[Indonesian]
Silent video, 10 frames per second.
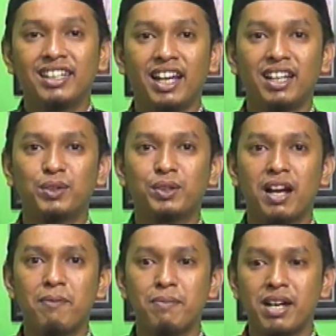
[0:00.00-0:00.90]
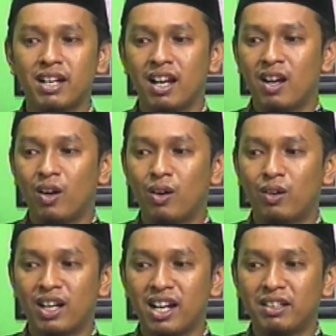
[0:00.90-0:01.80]
Yaitu gambar
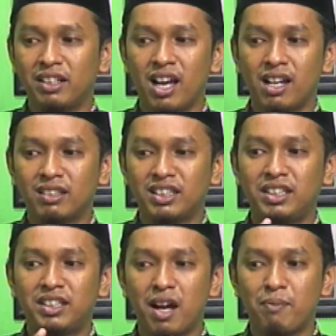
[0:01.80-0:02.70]
orang yang tidak